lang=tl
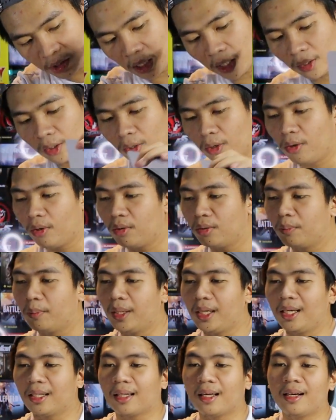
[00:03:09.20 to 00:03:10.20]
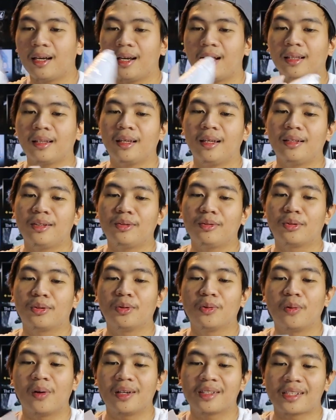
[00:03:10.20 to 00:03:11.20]
ito, makikita natin yung
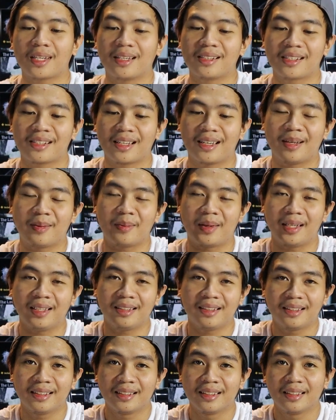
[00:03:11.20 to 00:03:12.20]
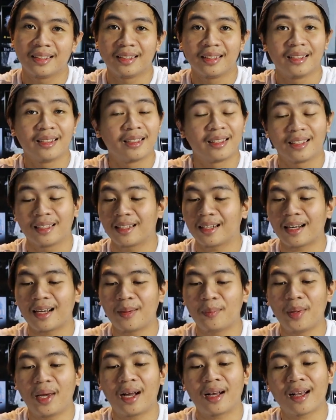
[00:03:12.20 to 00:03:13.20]
DualSense na naman.
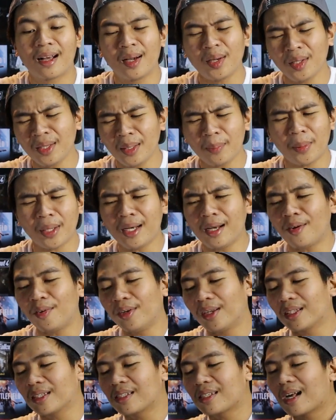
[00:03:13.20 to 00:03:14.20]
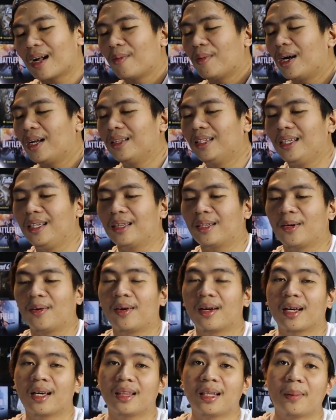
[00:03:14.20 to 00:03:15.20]
Grabe, hanggang hindi pa rin ako nagsasawa dito.
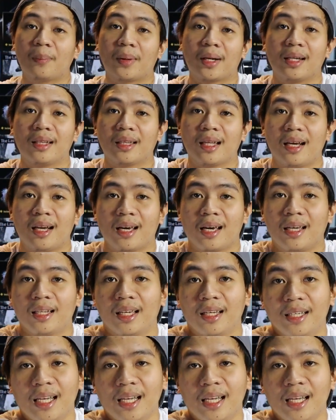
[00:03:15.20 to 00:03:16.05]
Ang ganda pa rin talaga niya.